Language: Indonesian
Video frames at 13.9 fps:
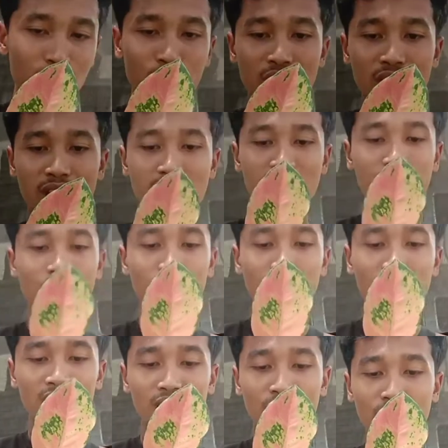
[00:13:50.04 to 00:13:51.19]
saja
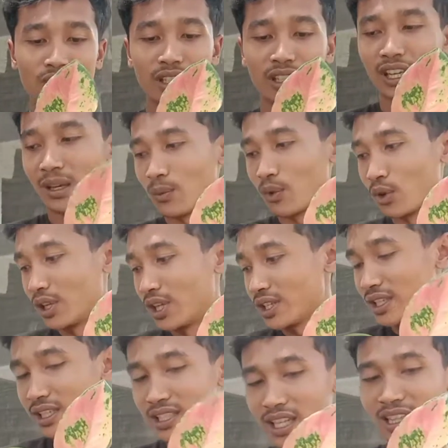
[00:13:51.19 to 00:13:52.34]
buat kocin ebony
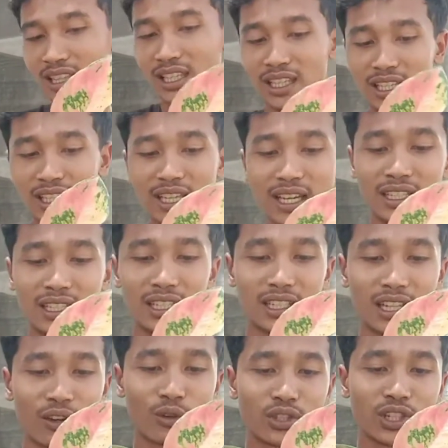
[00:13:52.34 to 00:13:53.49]
secantik ini ya di
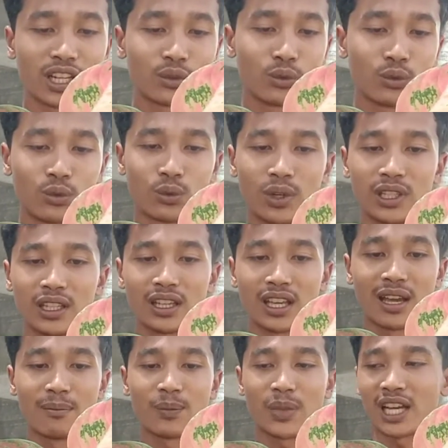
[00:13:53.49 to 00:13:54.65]
daun 1 2
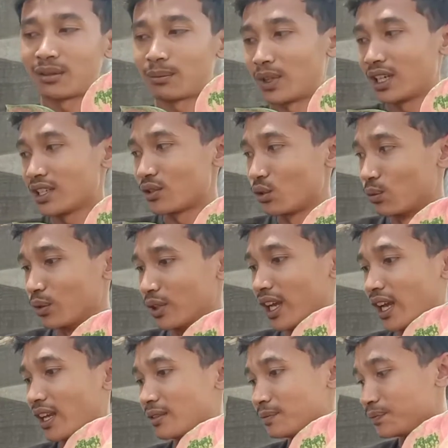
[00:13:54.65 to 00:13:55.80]
3 4 plus tuh Bunda.